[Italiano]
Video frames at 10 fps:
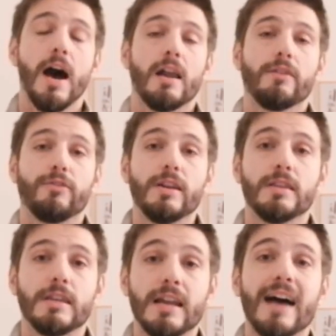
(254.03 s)
alla
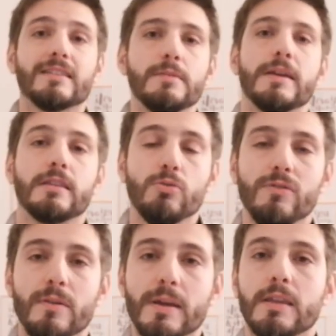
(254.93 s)
Fiorentina, altrimenti
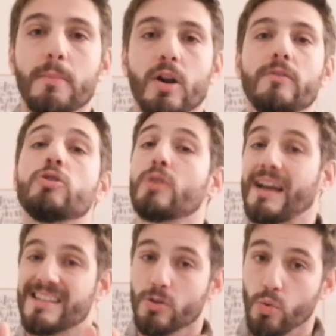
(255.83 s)
nuovamente Bonaventura
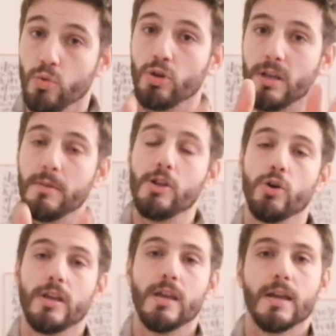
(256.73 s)
che è stato uno dei
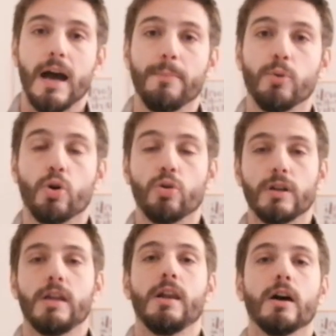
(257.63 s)
migliori in campo
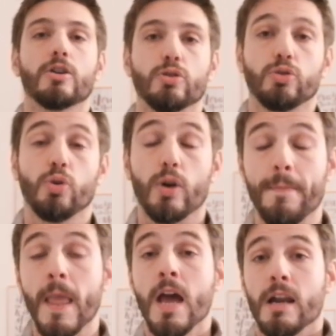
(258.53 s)
con il
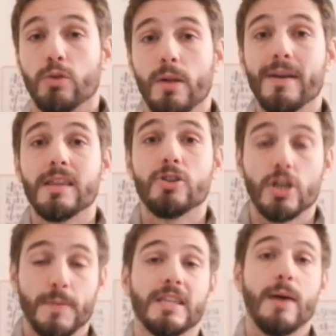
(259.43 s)
Crotone. Naturalmente ci
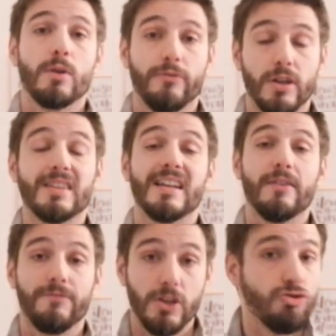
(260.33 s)
aspettiamo una
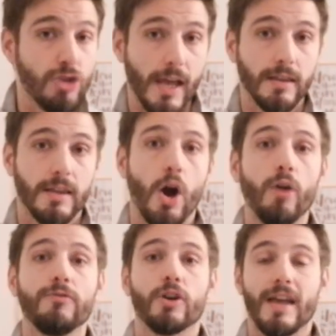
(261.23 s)
Fiorentina vincente,
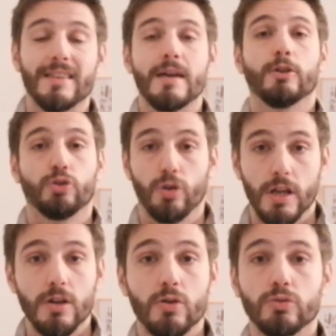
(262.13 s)
ovvio che andiamo a
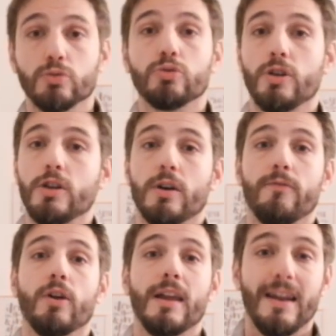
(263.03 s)
Torino contro un Torino che
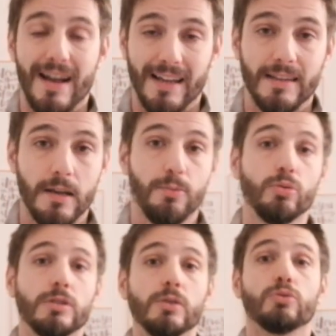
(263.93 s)
vuole raccattare
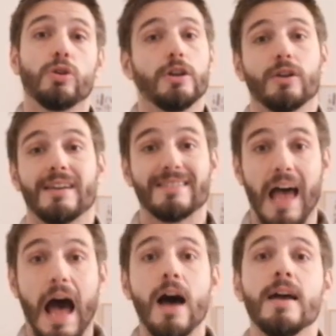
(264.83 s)
punti, un Torino che sa